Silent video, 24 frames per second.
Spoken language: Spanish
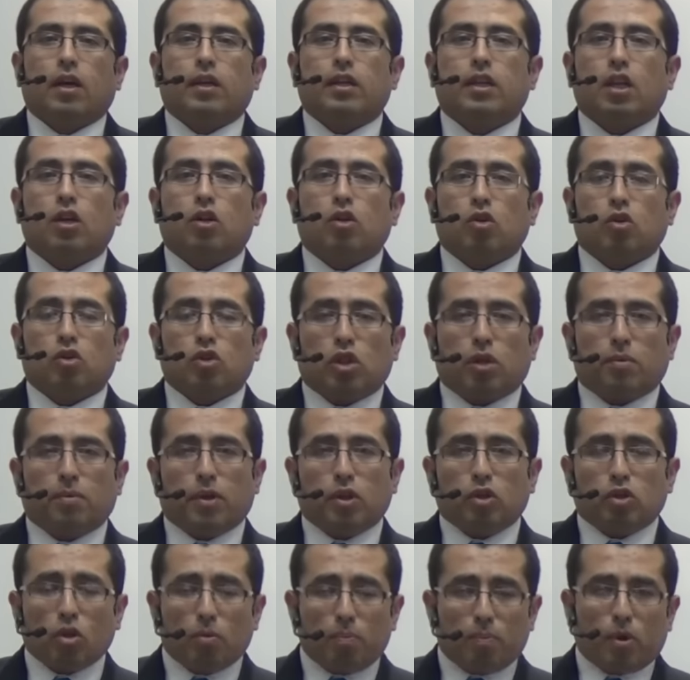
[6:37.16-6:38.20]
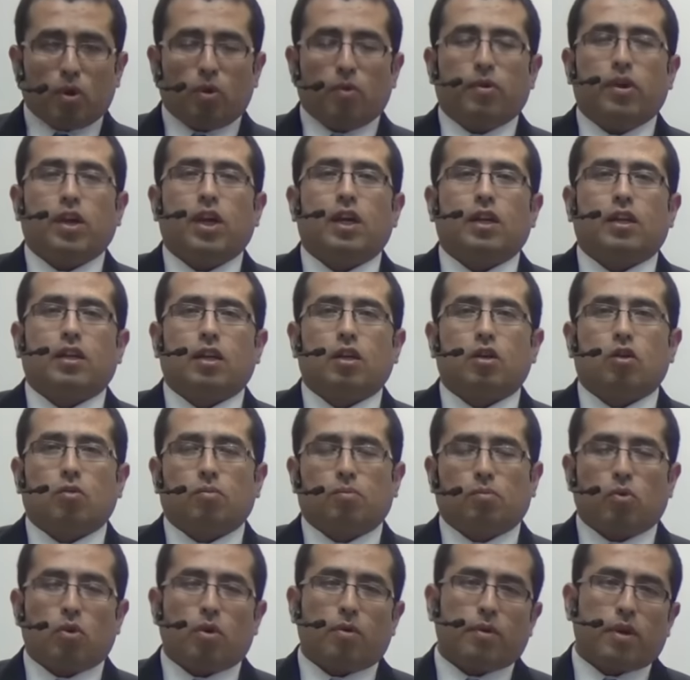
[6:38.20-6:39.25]
Y el conocimiento proviene,
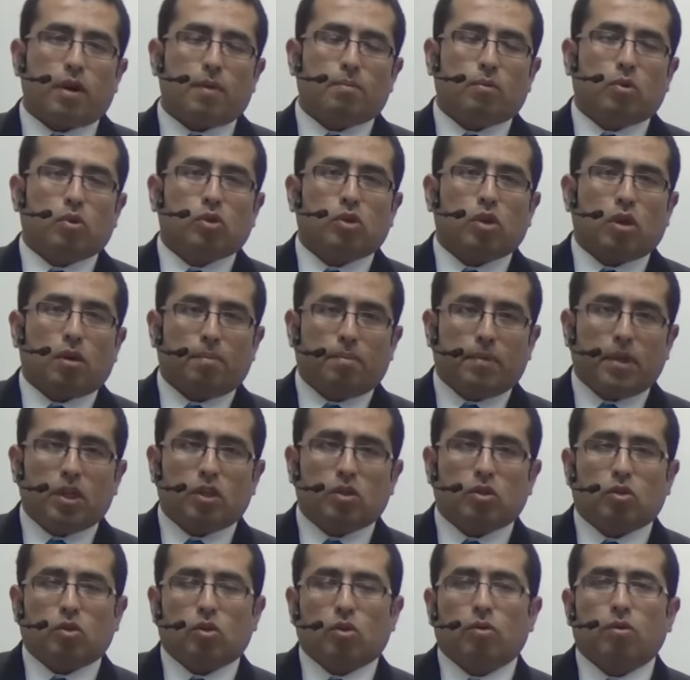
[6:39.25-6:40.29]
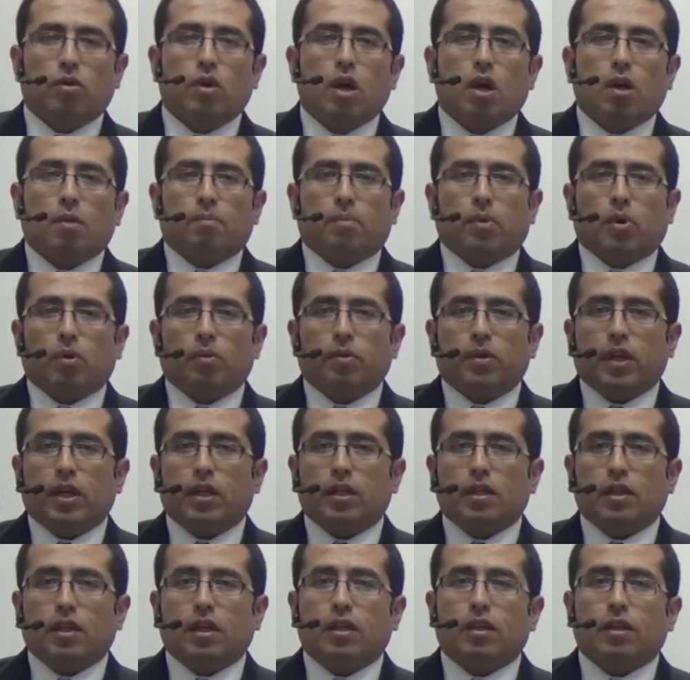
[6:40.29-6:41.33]
como habíamos visto,
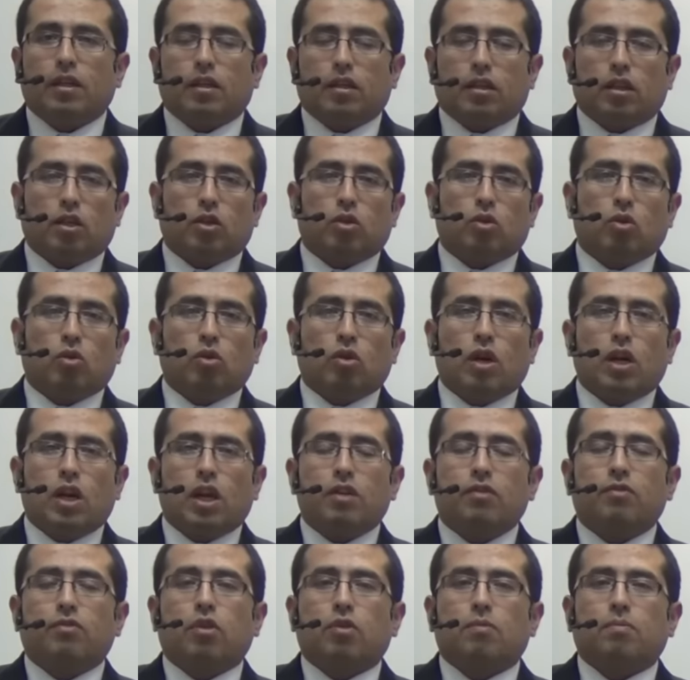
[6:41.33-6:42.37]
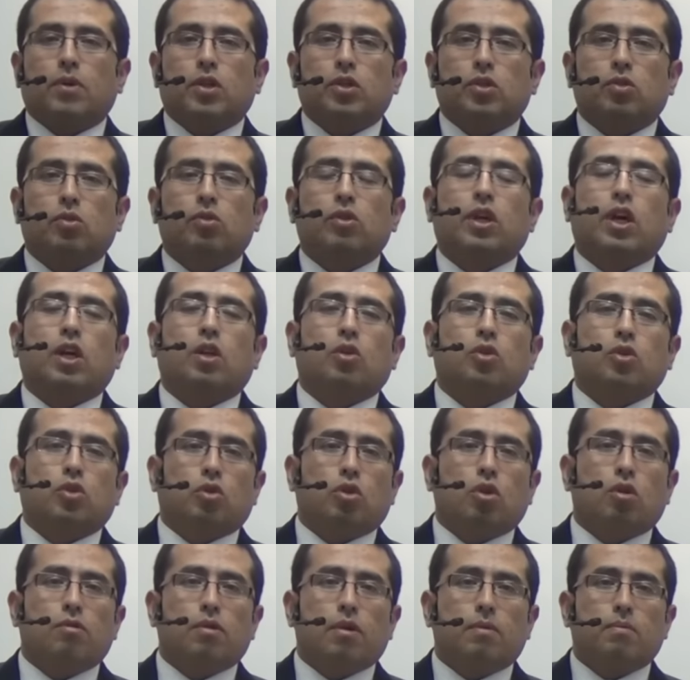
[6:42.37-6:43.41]
proviene de toda la información que
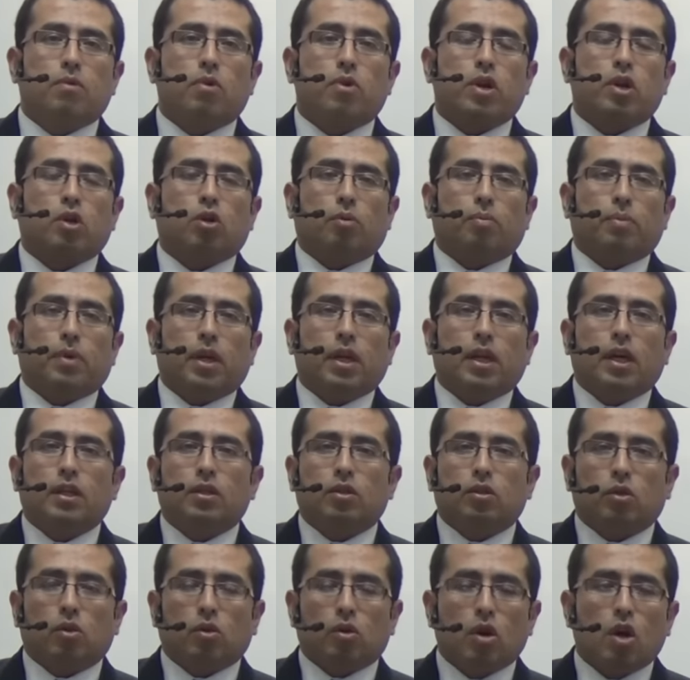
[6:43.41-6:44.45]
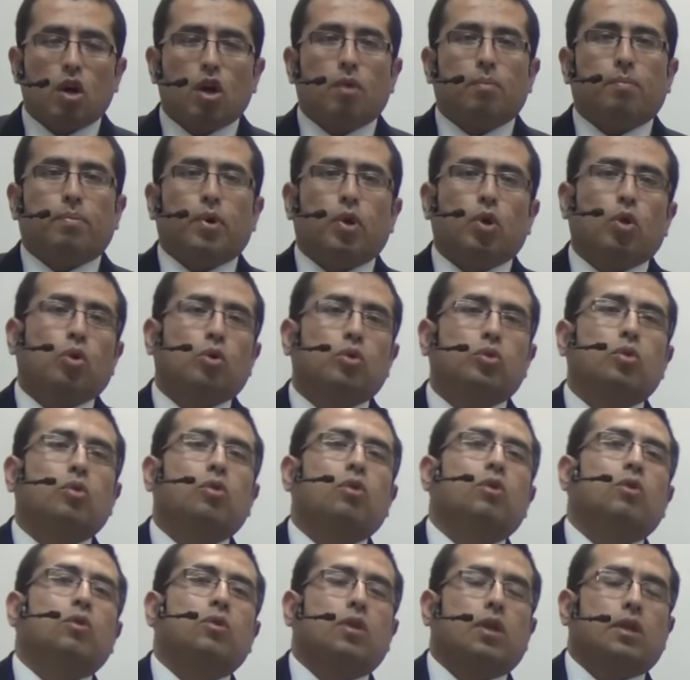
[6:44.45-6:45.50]
nosotros vamos recopilando, producto
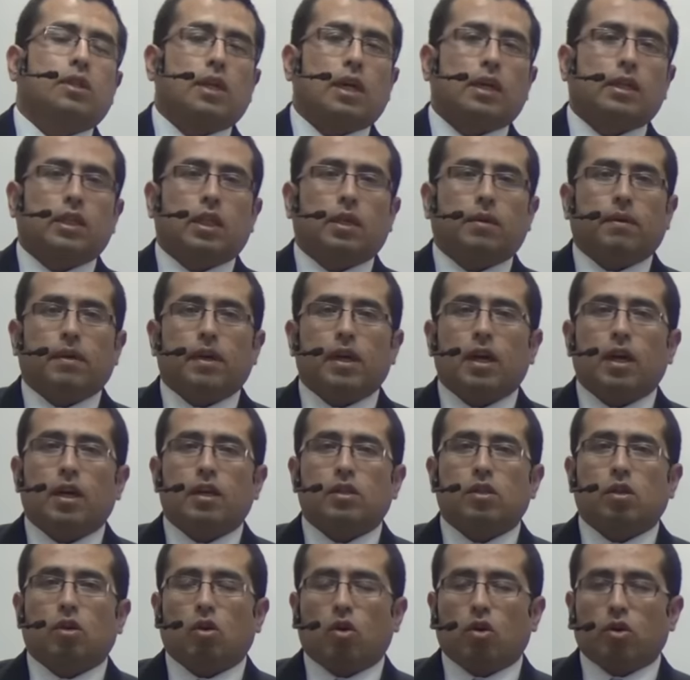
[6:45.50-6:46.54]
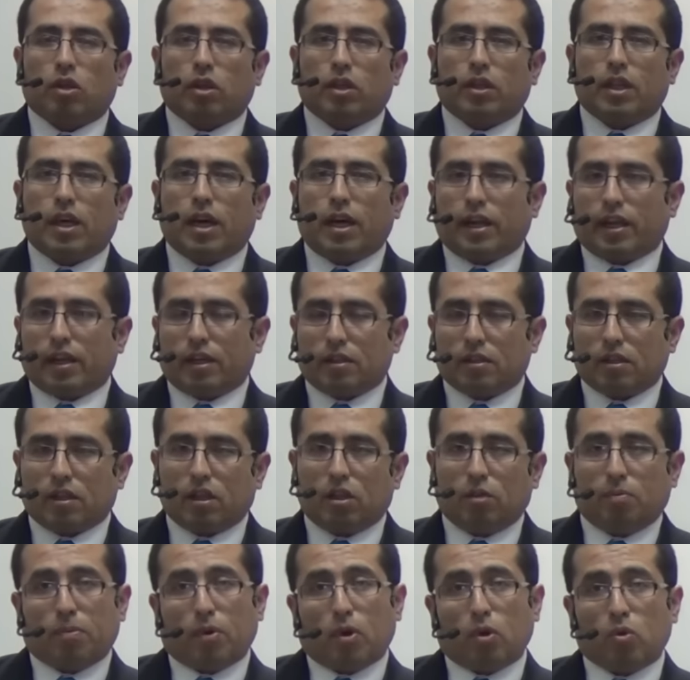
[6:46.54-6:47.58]
de nuestras actividades ordinarias
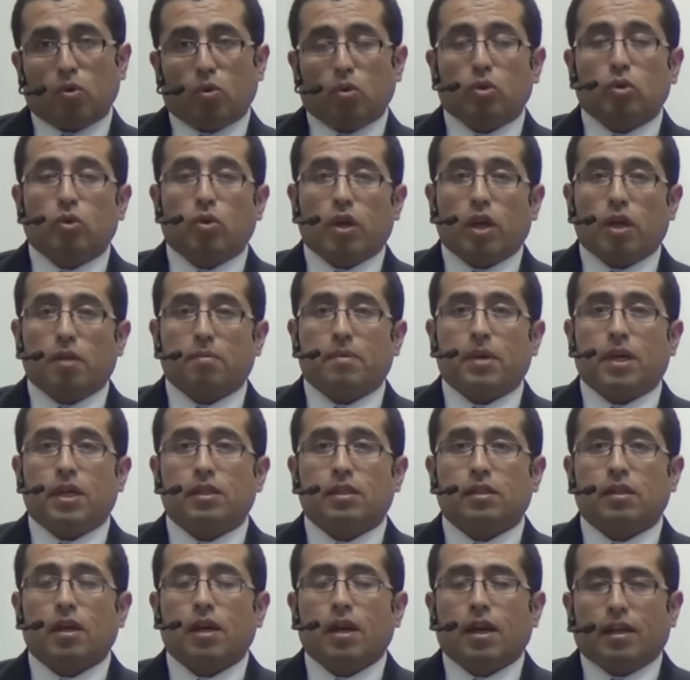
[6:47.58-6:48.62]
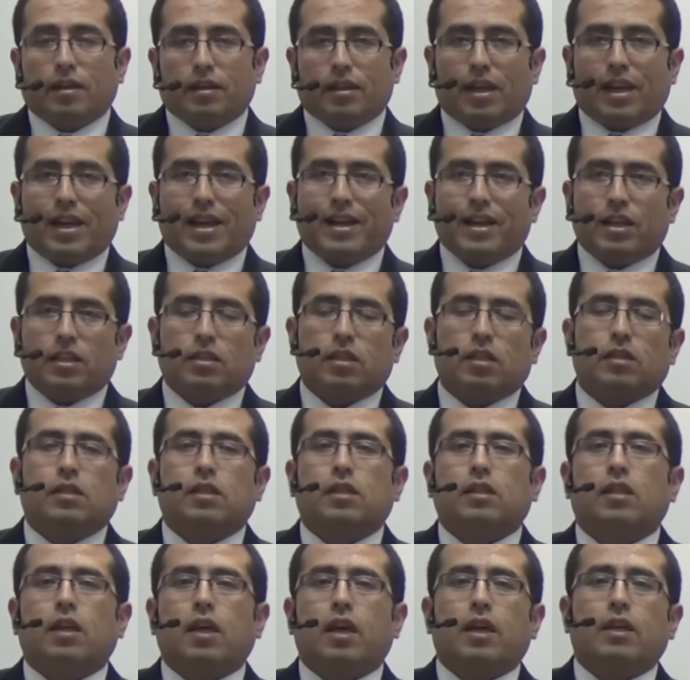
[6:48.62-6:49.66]
y producto además de la
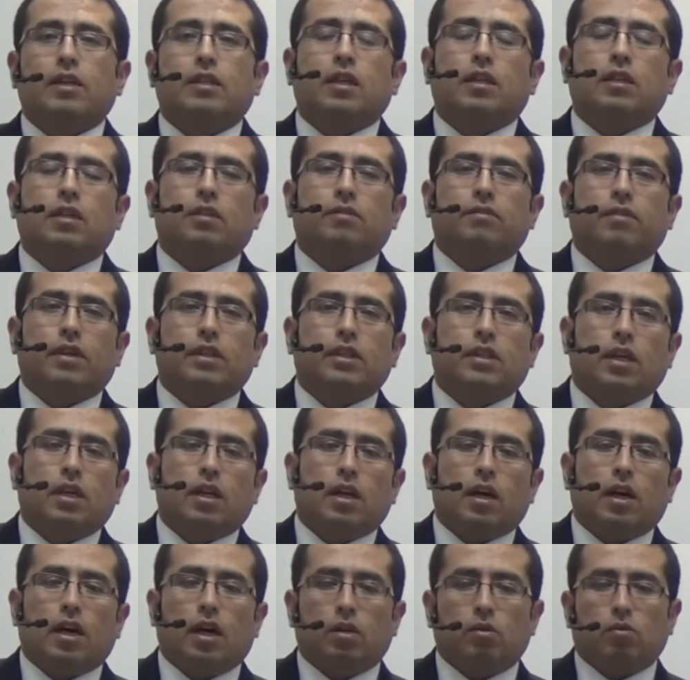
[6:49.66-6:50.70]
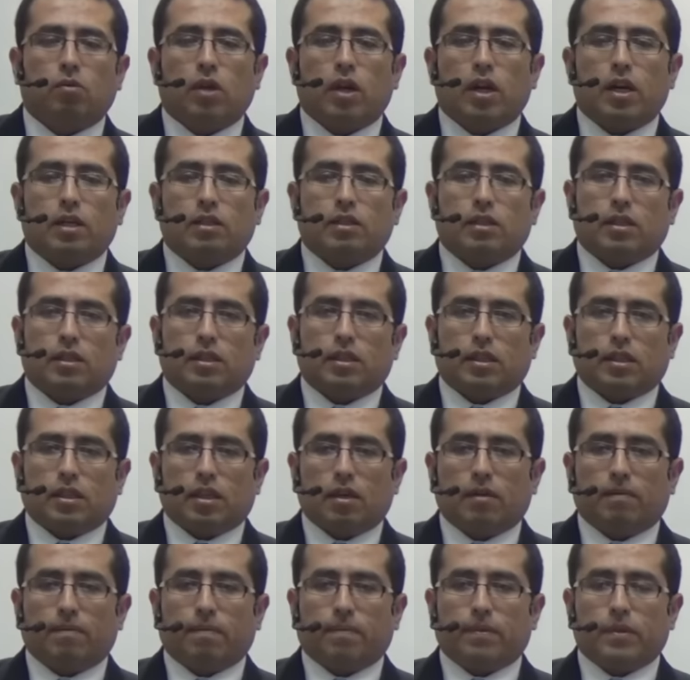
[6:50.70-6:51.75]
necesidad de satisfacer alguna
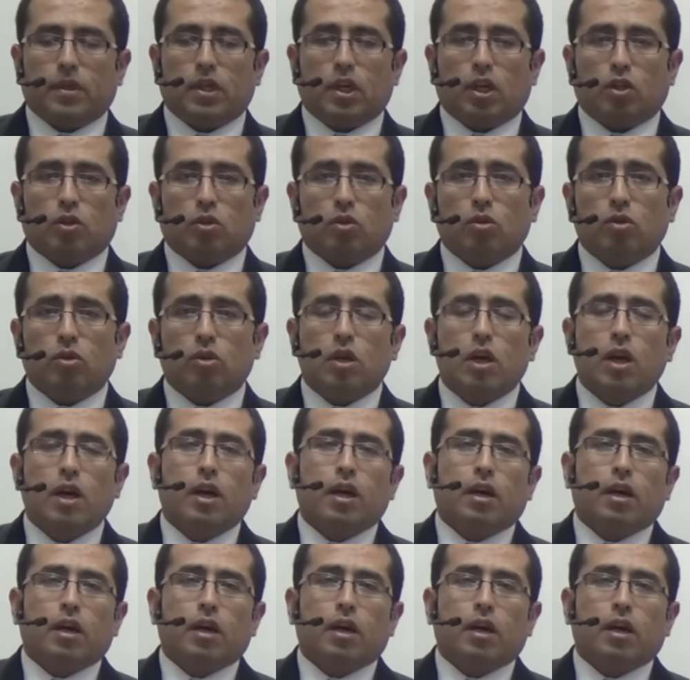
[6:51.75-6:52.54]
necesidad, ¿cierto?